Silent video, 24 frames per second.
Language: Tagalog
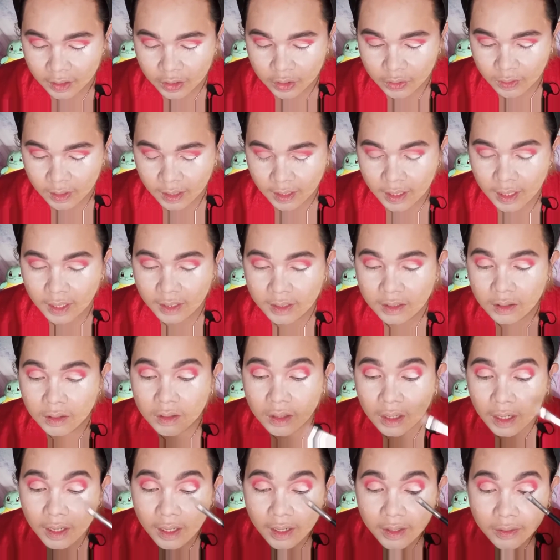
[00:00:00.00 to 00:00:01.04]
Usually, ito
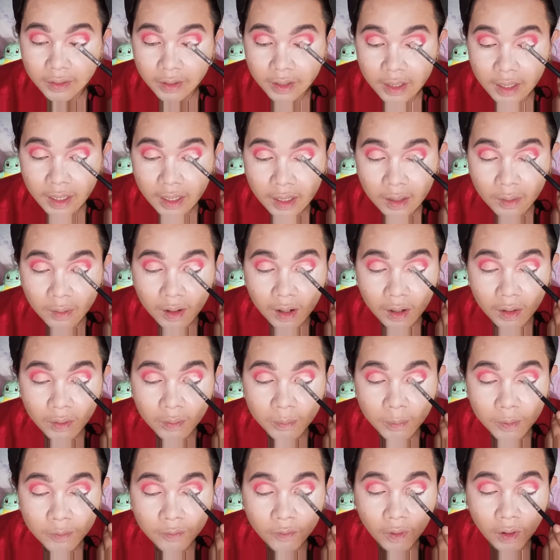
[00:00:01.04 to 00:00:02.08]
talaga yung ginagawa ko
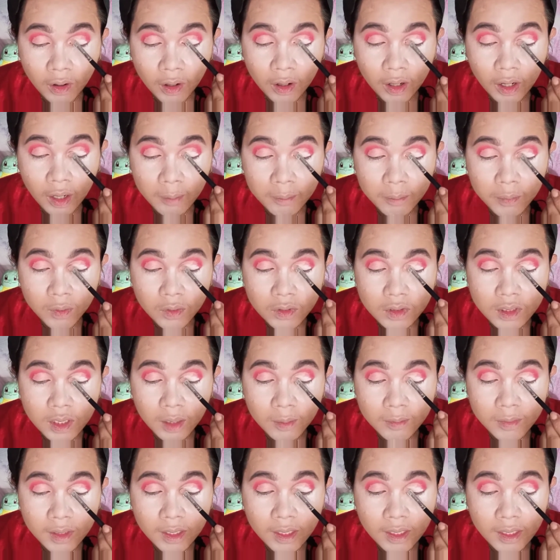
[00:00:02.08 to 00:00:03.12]
before I put
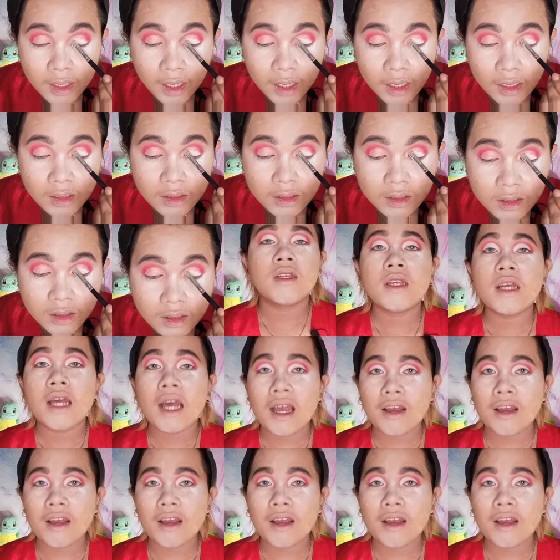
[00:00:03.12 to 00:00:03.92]
something else.